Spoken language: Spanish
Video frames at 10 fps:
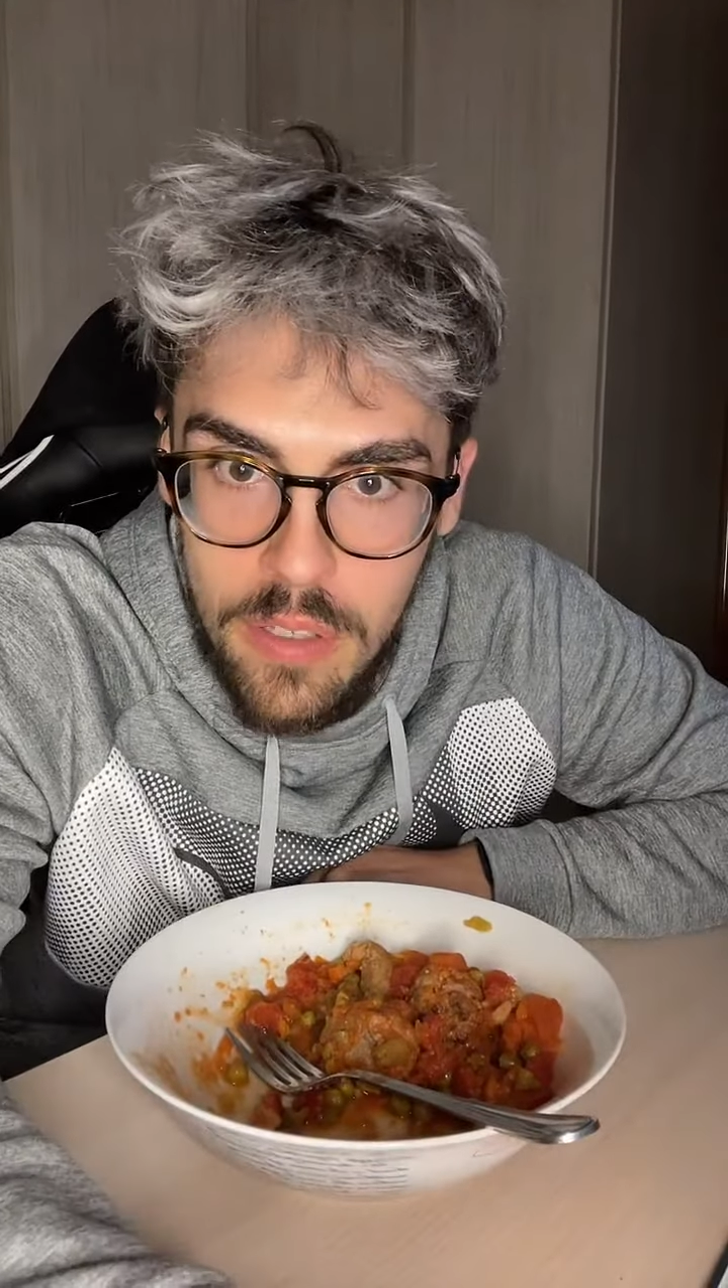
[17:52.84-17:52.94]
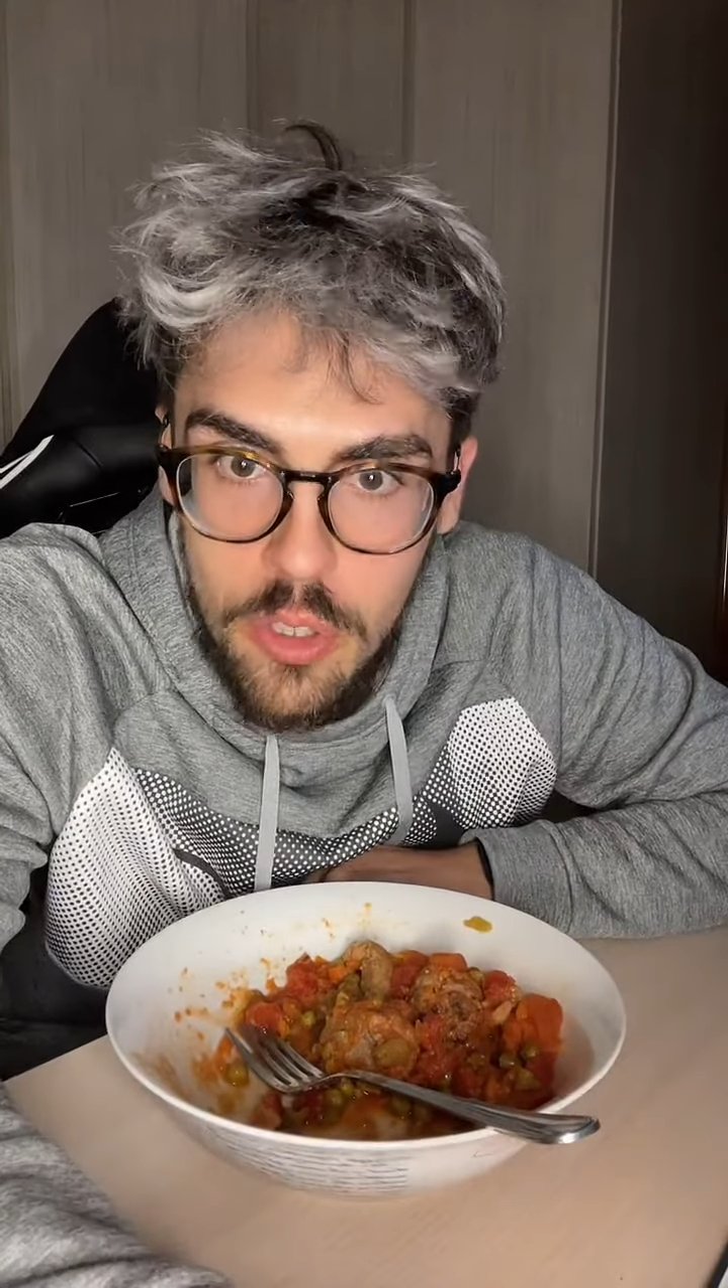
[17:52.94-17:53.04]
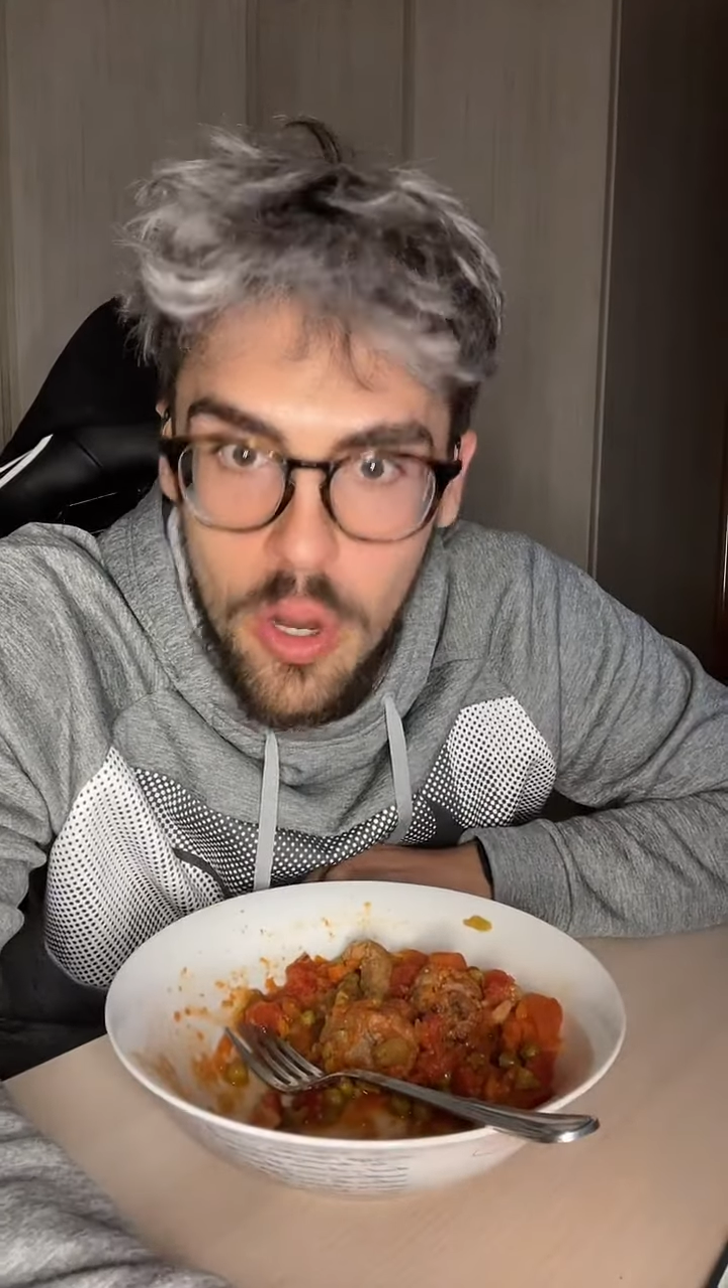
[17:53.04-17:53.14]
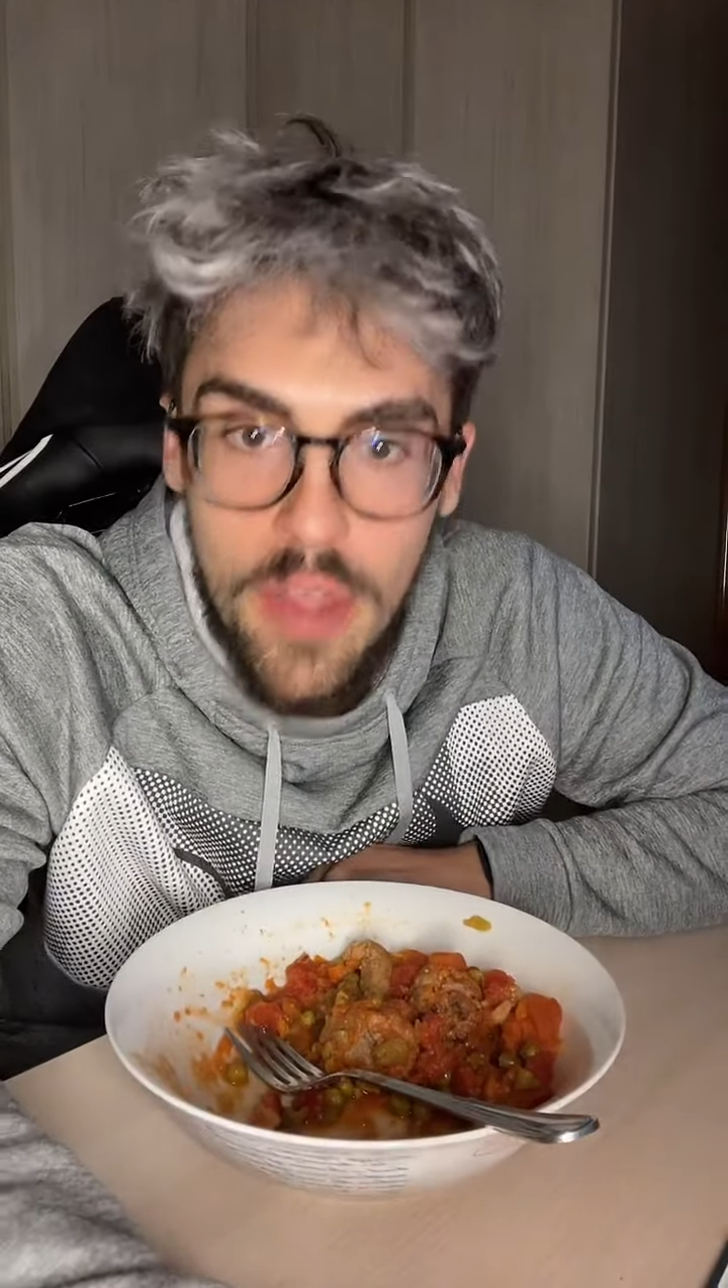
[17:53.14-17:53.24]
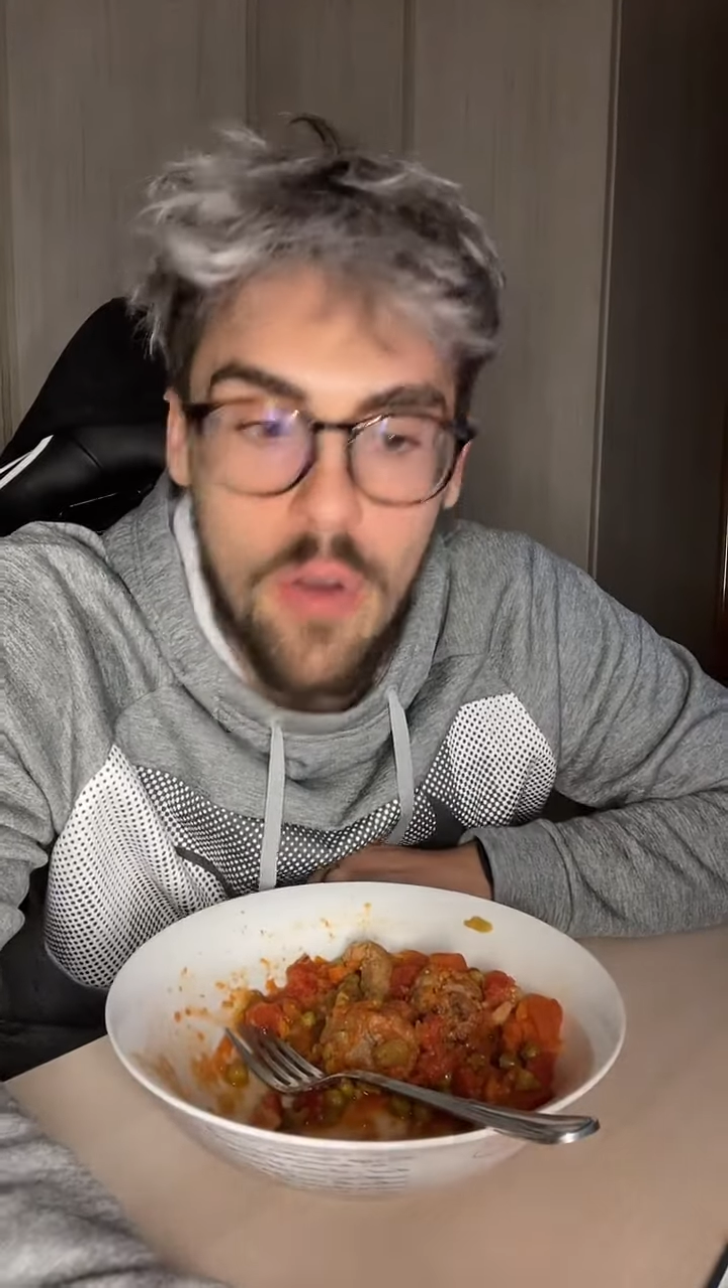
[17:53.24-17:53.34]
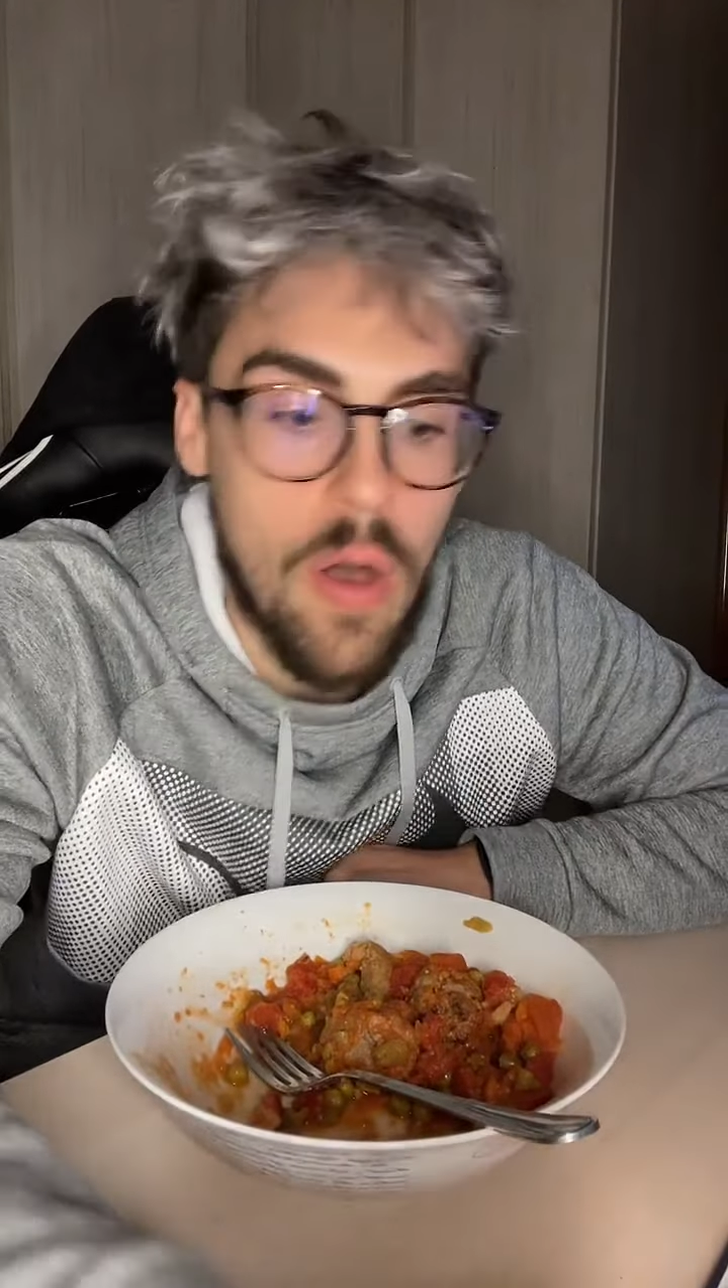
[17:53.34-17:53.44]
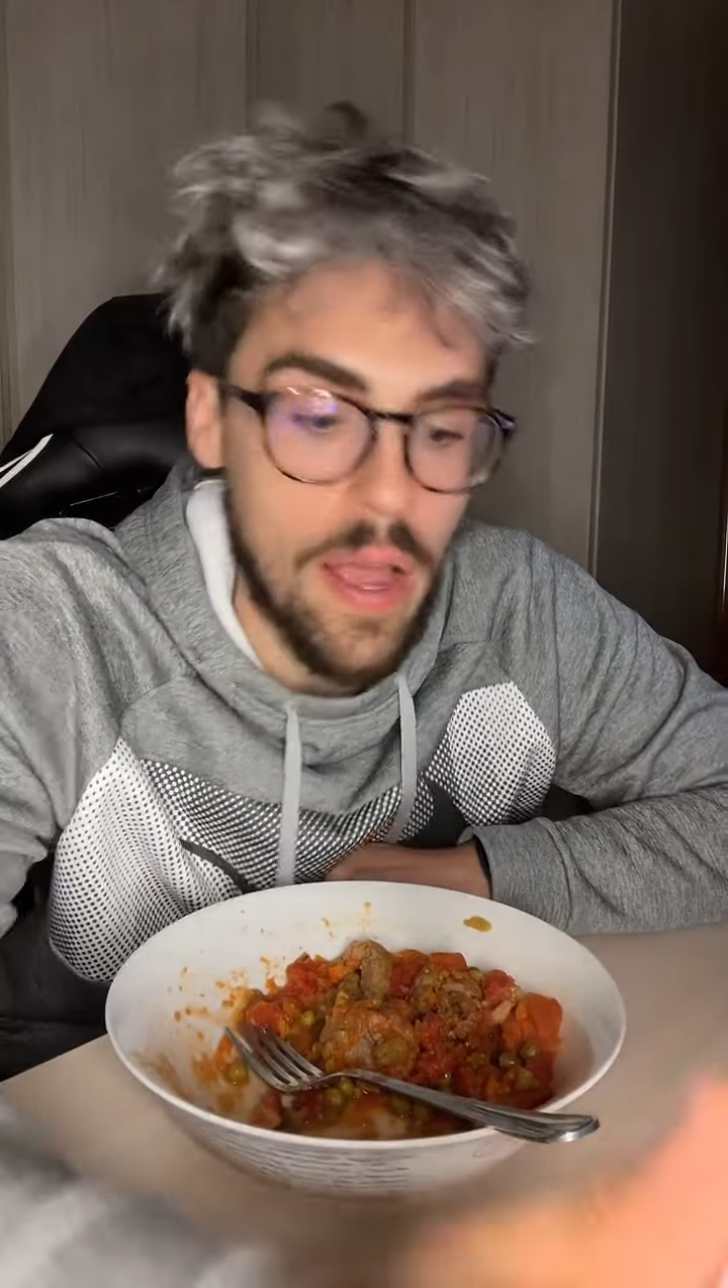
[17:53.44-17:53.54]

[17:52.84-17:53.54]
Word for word: Soleado,